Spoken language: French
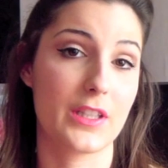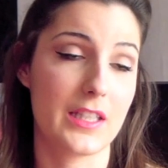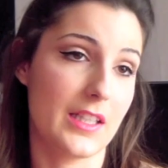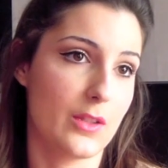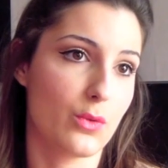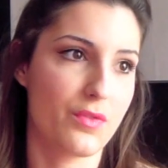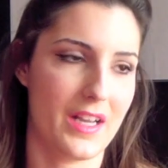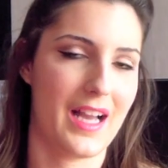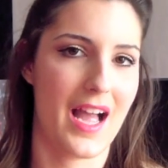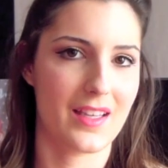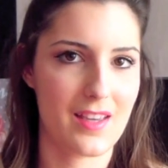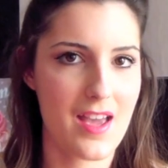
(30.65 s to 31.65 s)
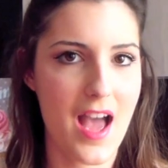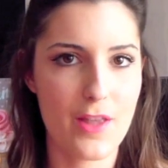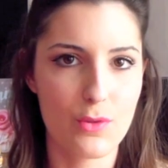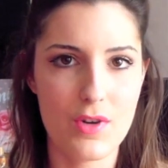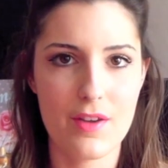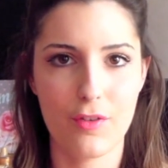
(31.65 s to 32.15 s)
qui nous fait craquer à
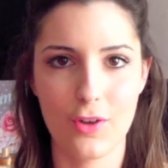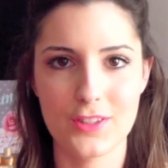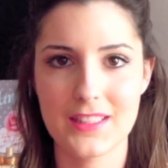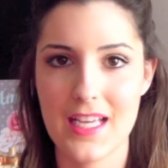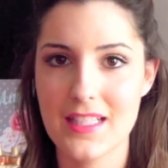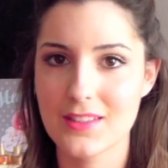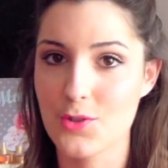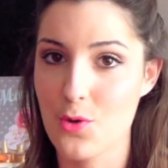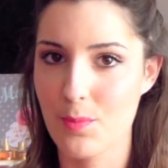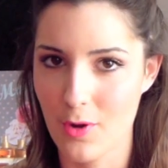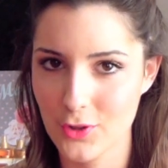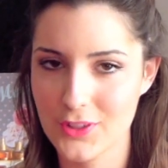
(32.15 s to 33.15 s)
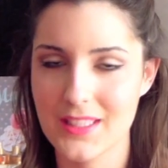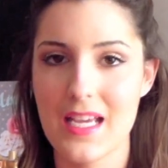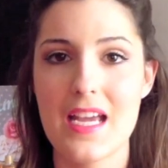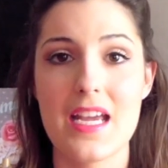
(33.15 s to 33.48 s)
nous les françaises je pense